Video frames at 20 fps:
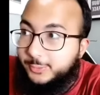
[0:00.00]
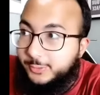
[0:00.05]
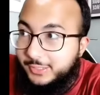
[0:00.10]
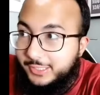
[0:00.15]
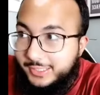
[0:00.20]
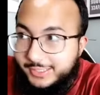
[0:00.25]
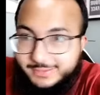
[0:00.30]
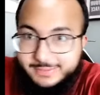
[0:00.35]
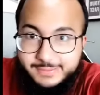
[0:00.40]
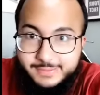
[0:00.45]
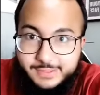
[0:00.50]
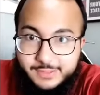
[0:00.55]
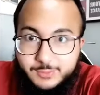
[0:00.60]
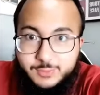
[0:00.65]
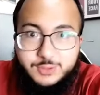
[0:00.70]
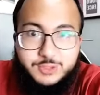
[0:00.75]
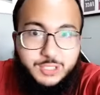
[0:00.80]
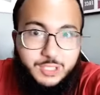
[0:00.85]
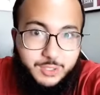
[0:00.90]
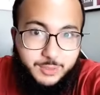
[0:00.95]
نروح للأسئلة
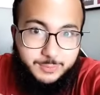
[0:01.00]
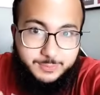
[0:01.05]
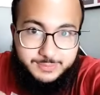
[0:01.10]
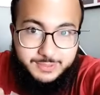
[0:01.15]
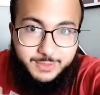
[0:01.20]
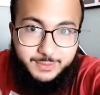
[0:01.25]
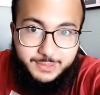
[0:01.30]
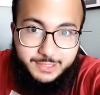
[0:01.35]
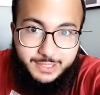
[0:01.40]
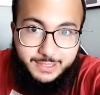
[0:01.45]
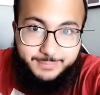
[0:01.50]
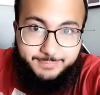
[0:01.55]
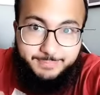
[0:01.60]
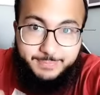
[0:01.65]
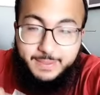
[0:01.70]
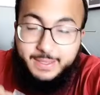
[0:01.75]
ونجاوب، صح ولا لا؟